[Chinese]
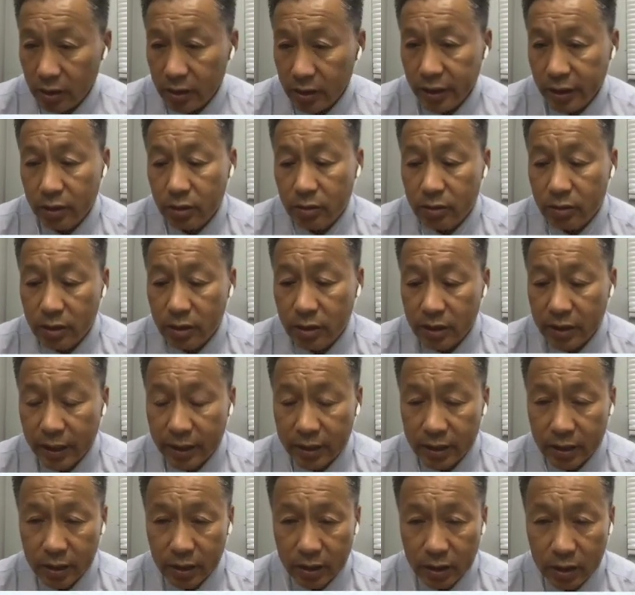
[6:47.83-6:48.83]
这个就是
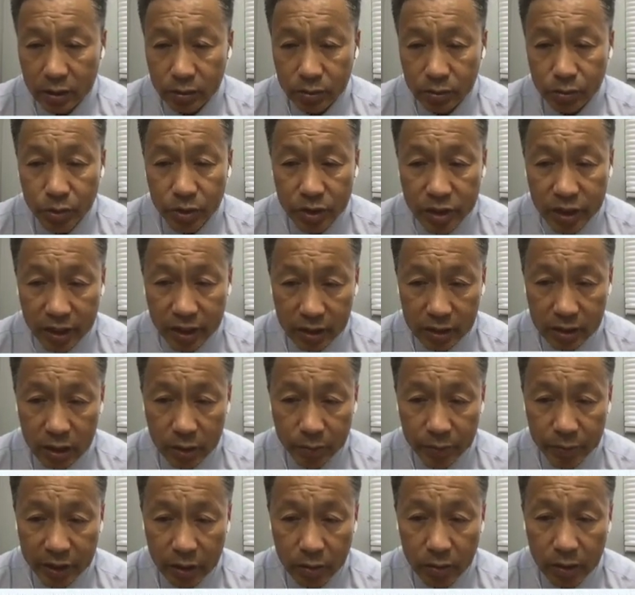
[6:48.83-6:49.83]
在这个疫情
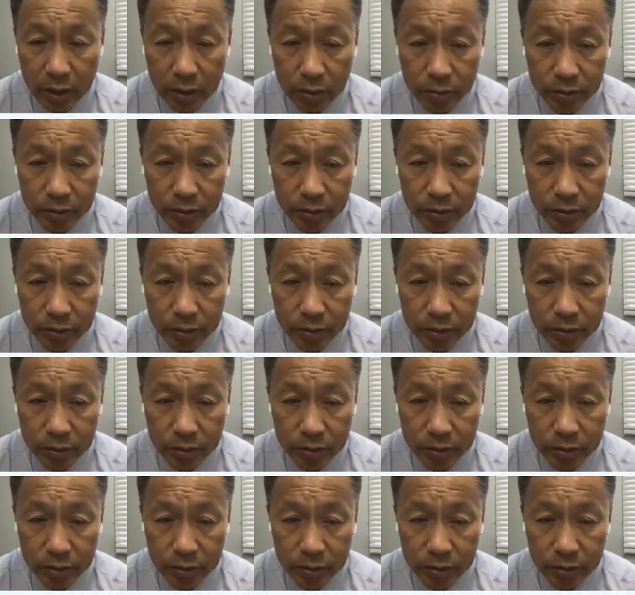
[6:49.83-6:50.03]
上面的话